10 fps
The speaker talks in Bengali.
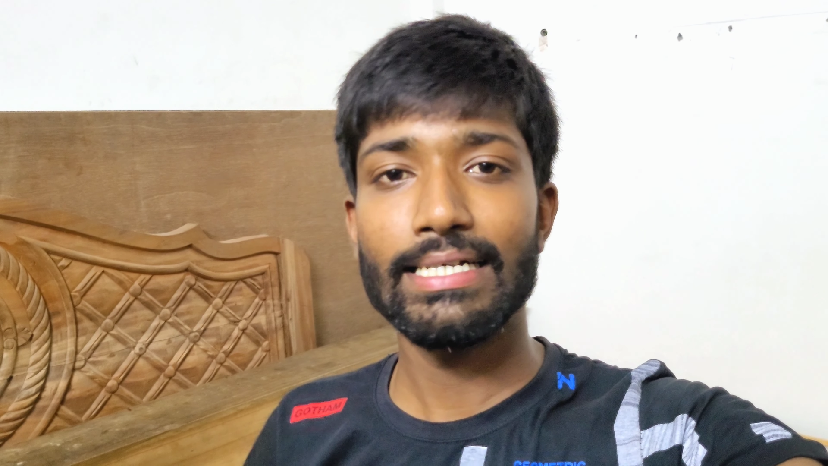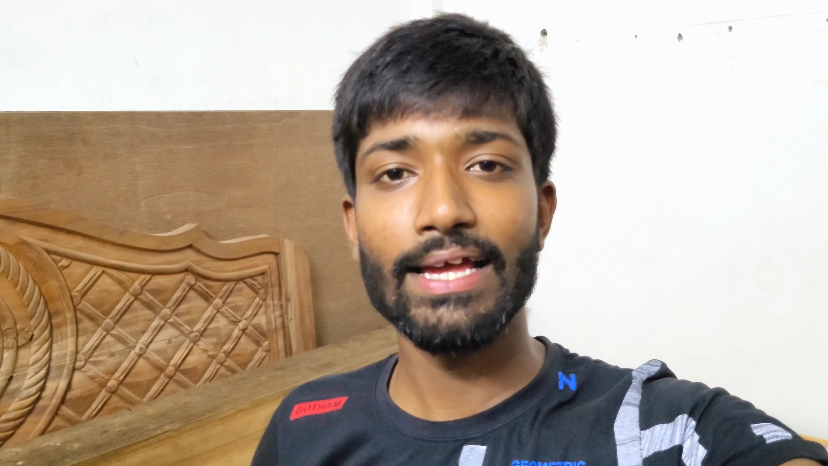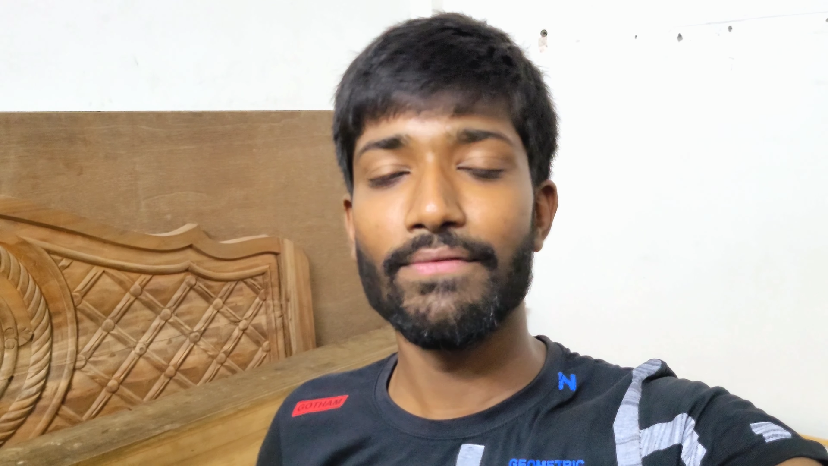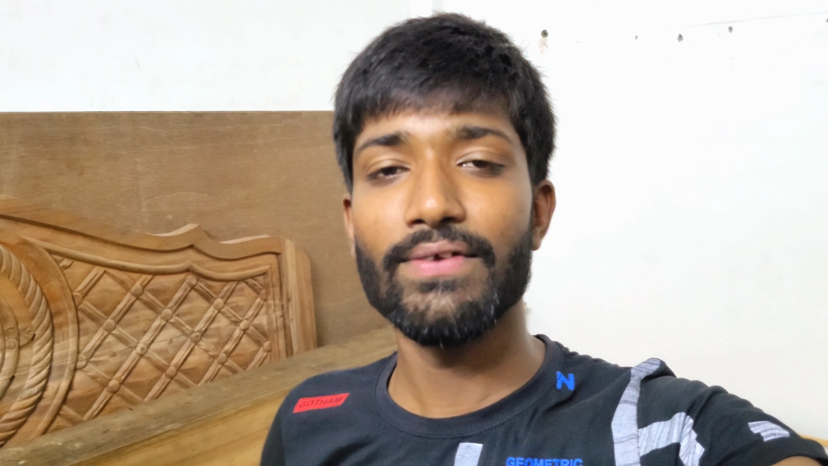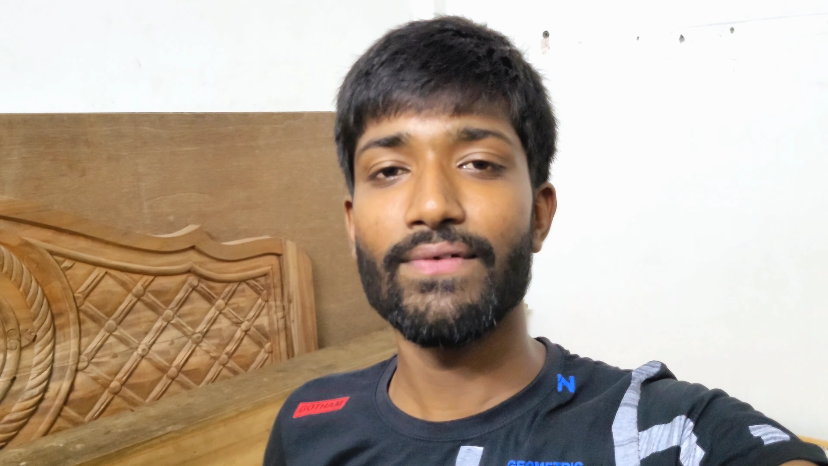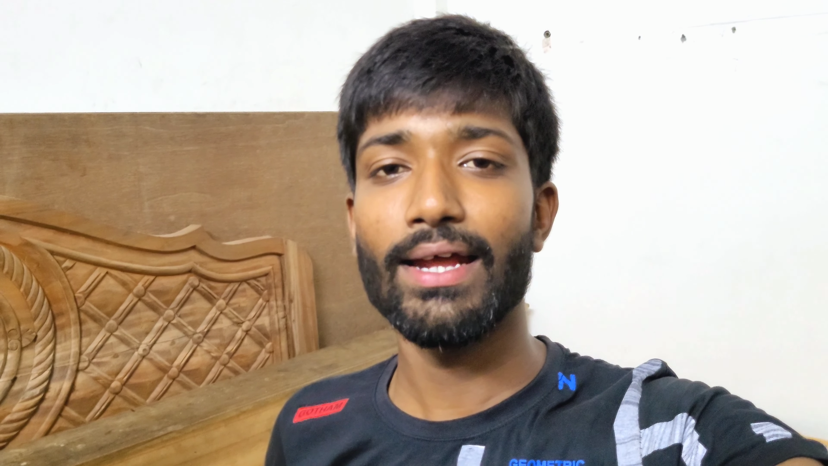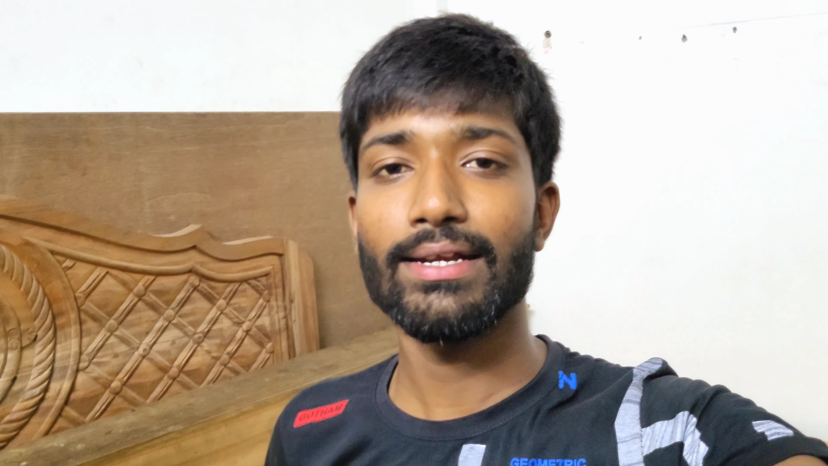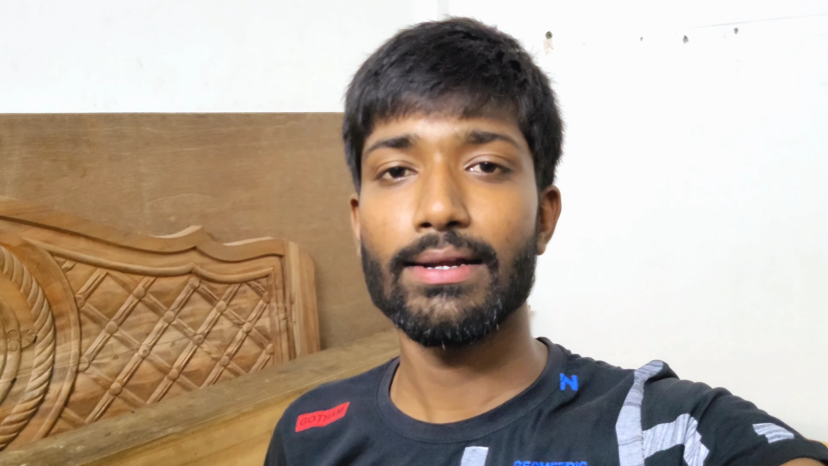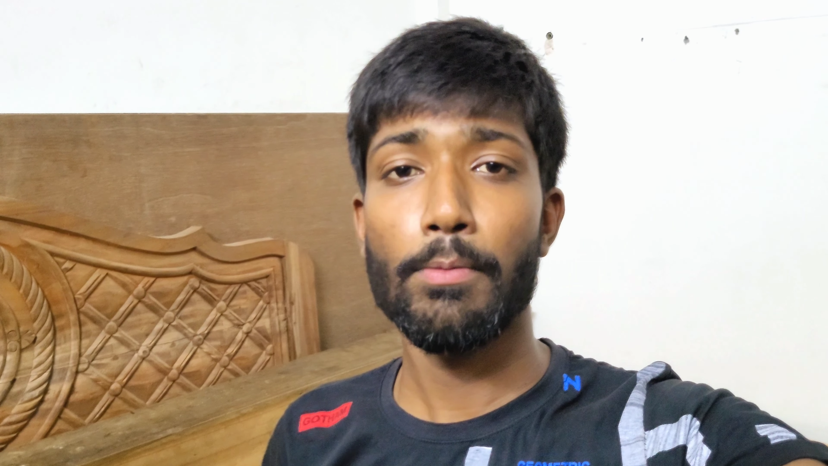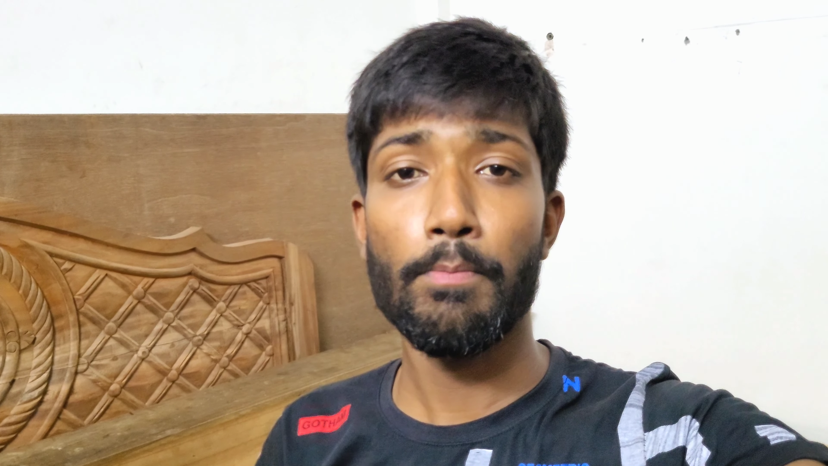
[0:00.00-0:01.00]
টেবিল ফ্যান
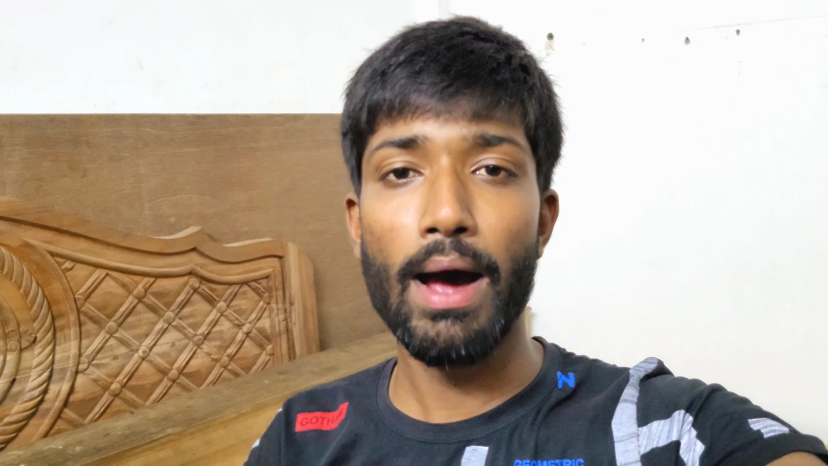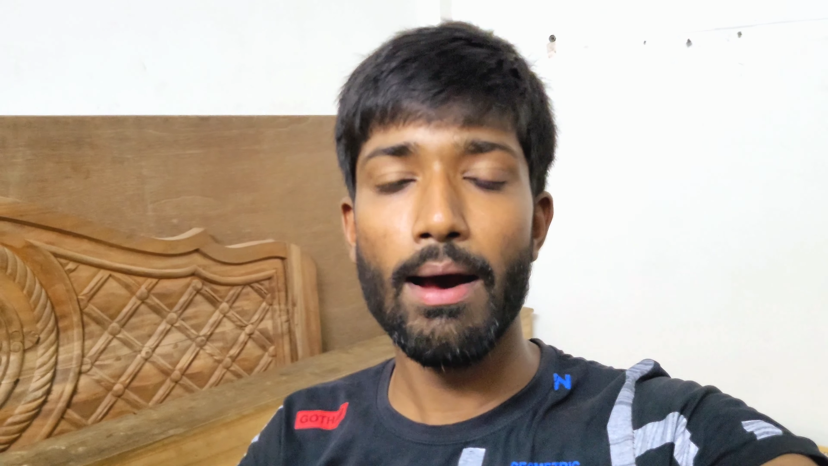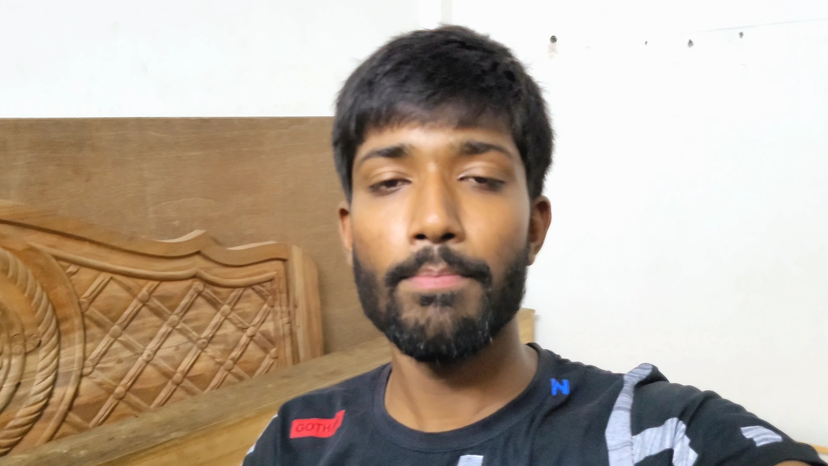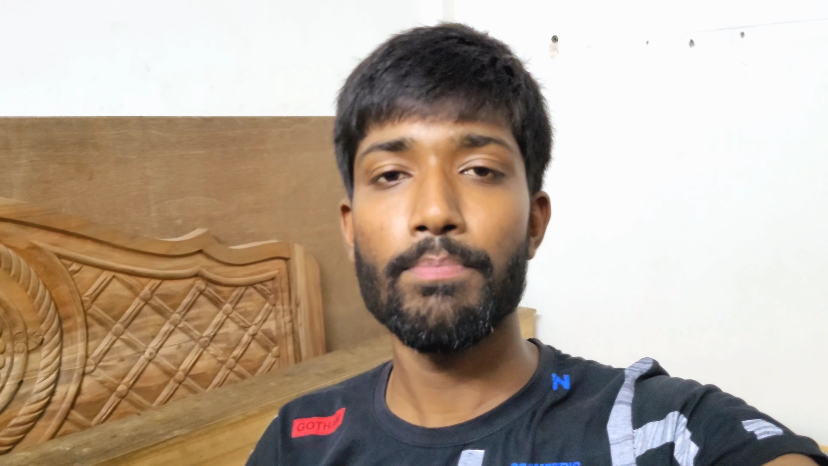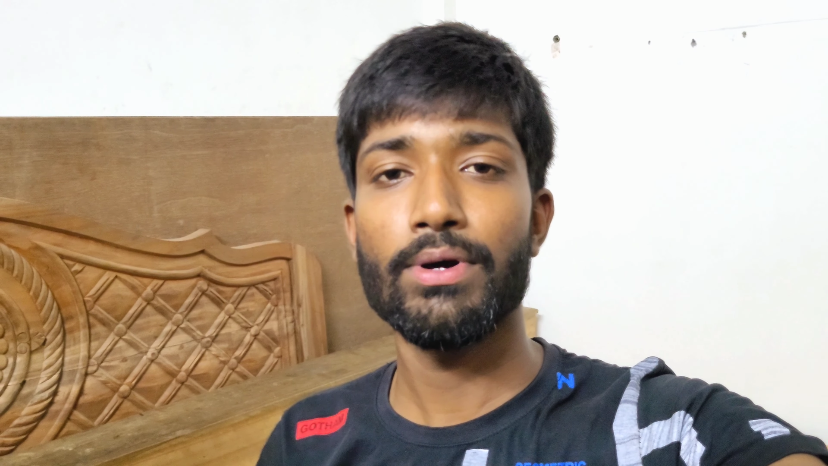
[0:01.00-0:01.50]
পাম্প